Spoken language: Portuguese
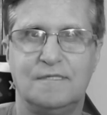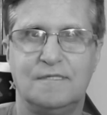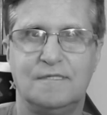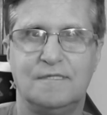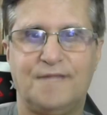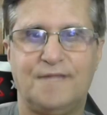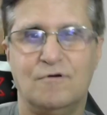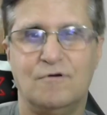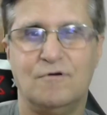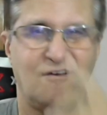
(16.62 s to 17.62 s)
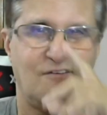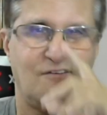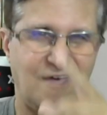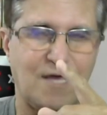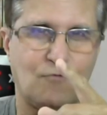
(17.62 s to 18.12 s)
Então,
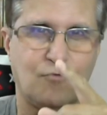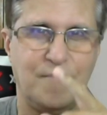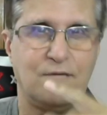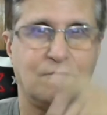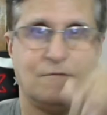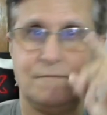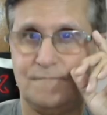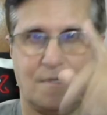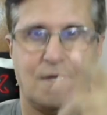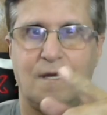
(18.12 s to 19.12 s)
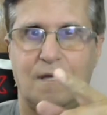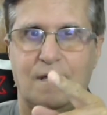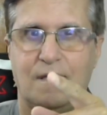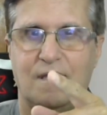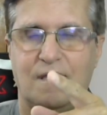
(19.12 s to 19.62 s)
fiquem comigo
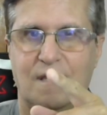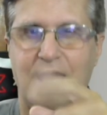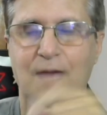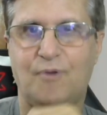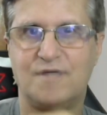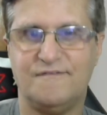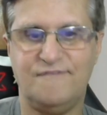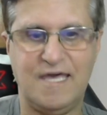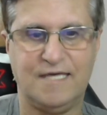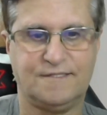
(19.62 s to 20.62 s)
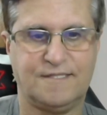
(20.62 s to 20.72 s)
após a vinheta.